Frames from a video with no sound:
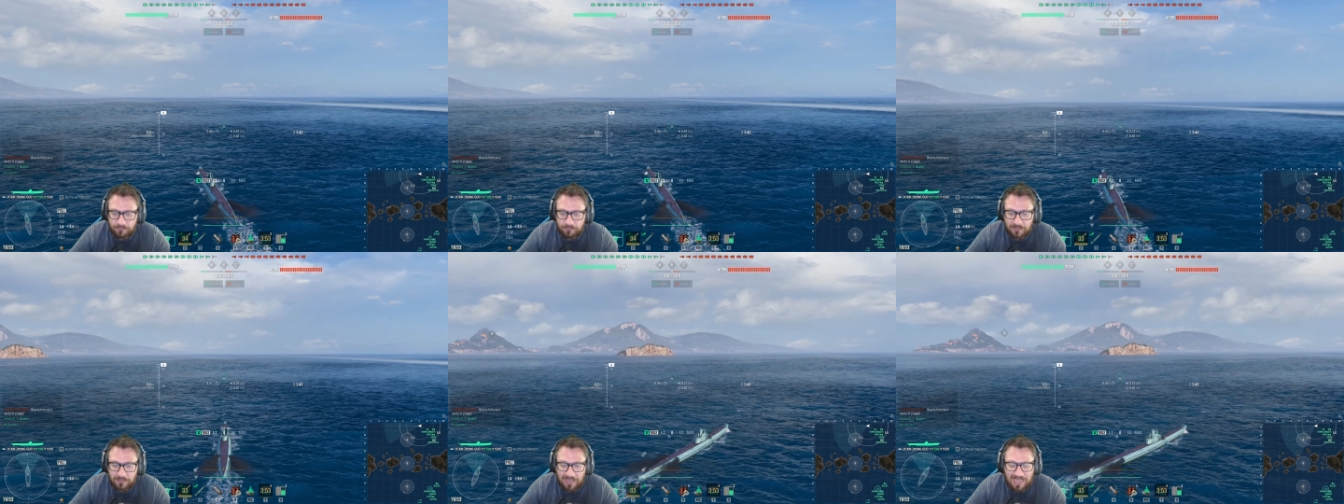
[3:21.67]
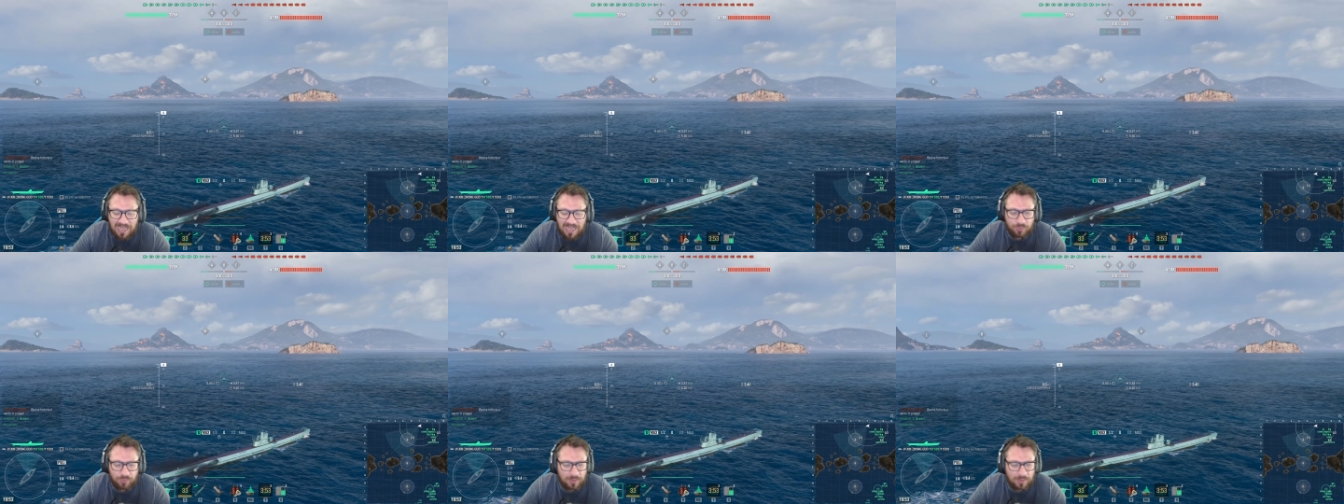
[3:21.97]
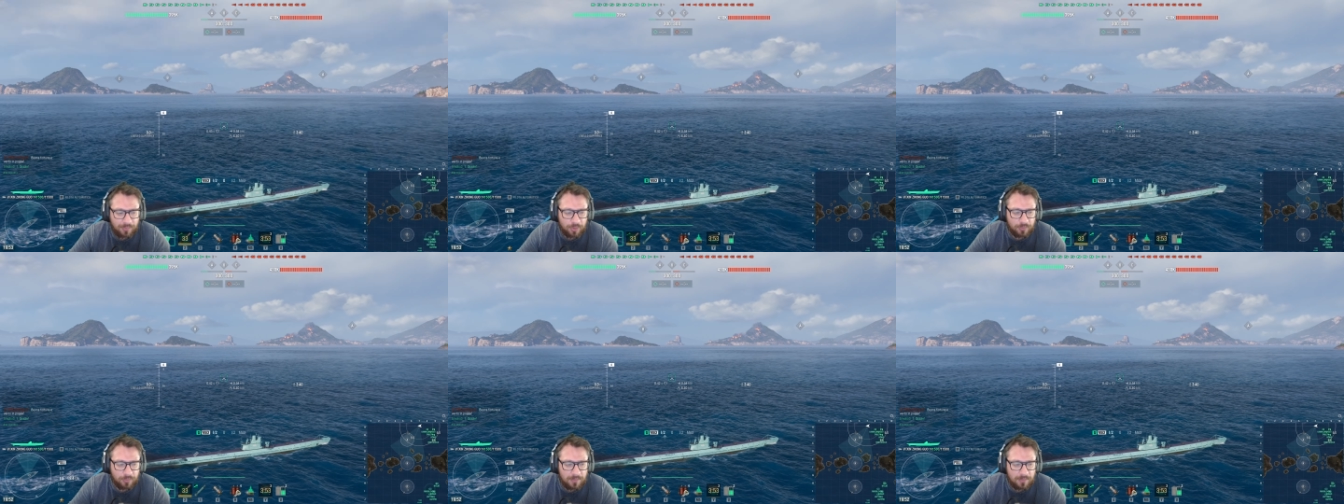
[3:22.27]
ha una
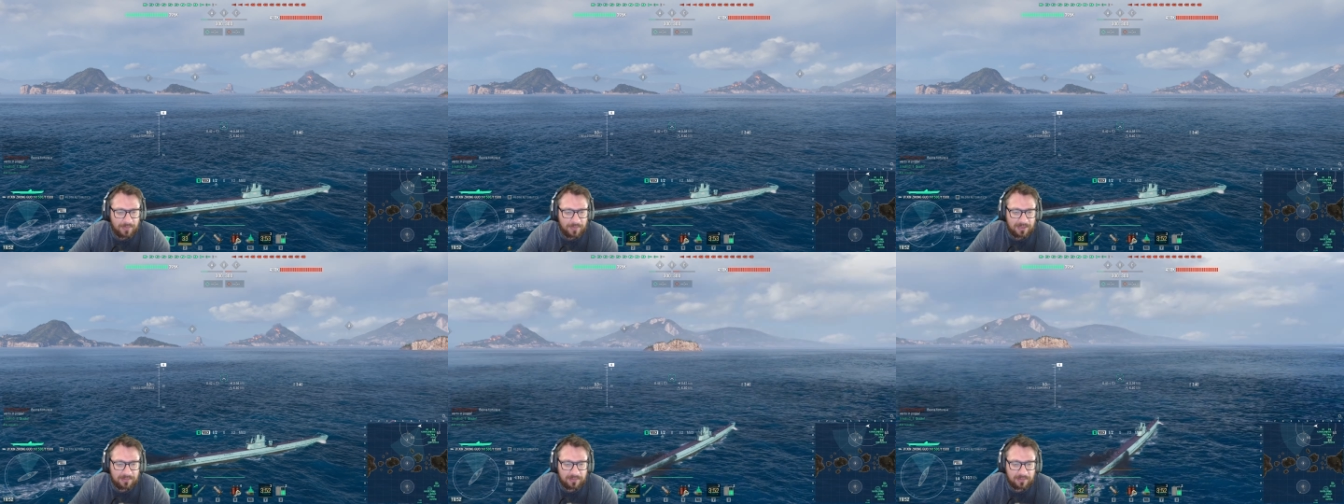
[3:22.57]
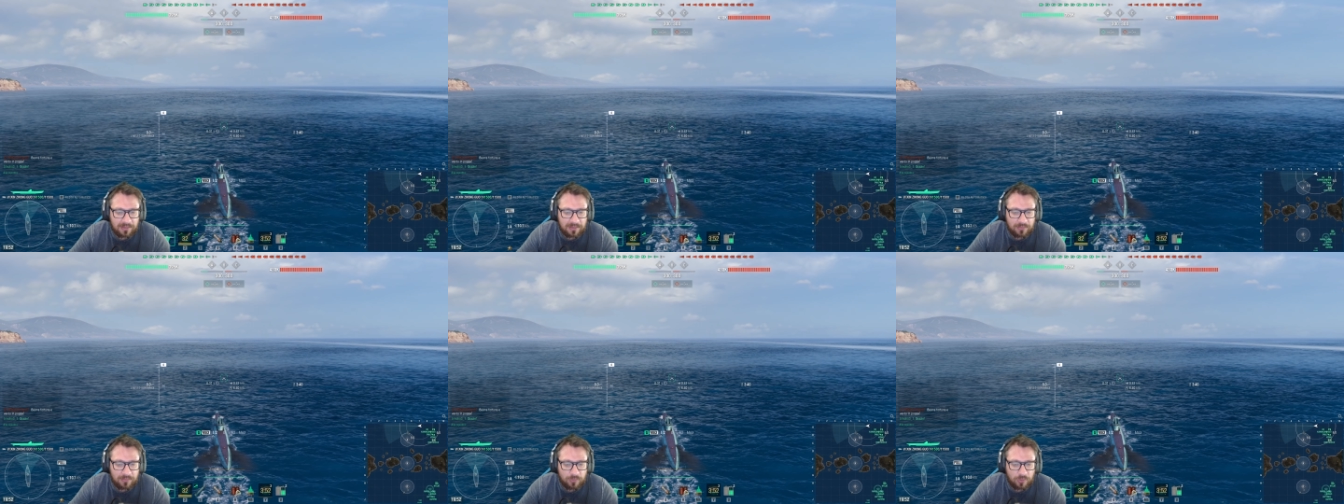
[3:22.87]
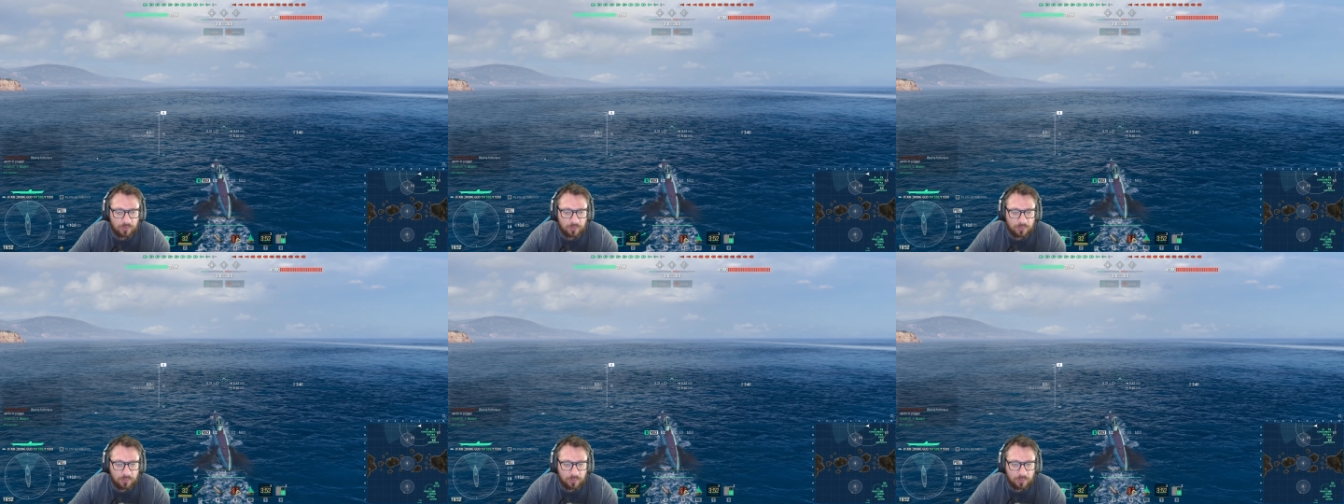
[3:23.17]
problematica
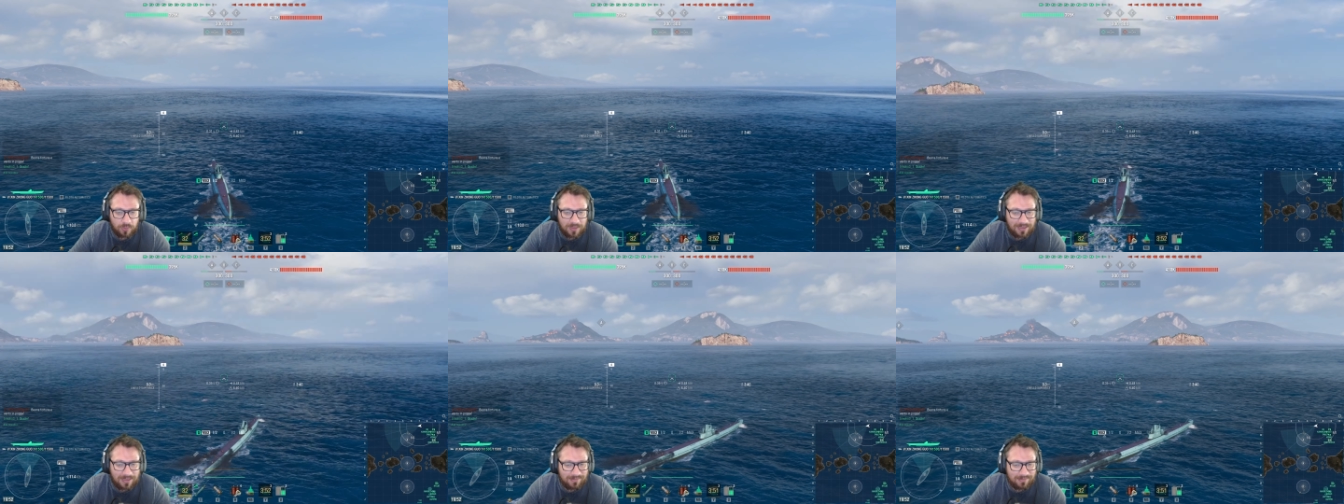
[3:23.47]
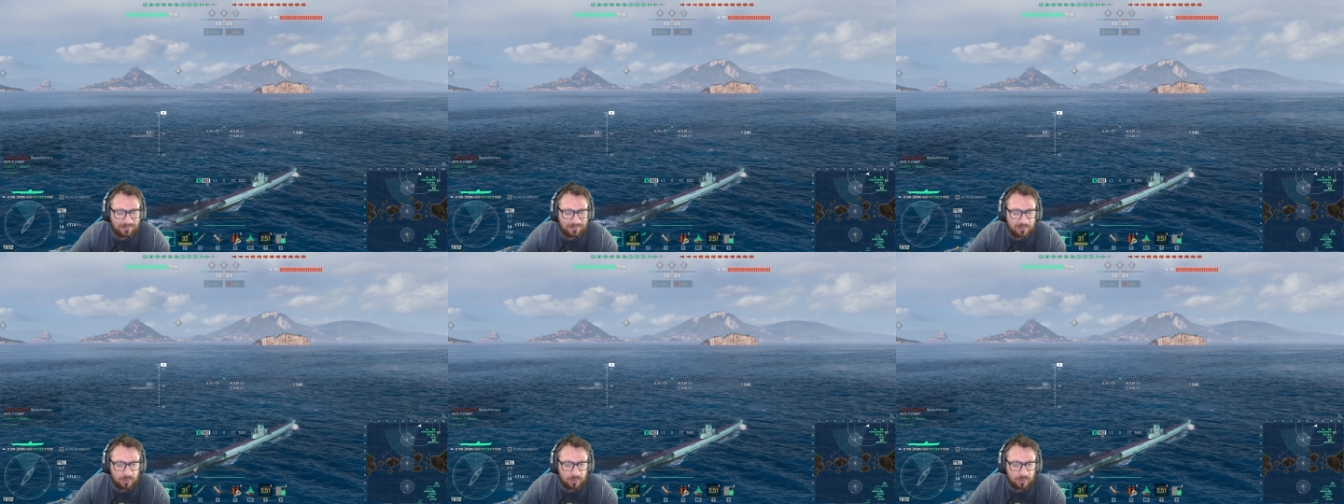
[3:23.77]
molto grande,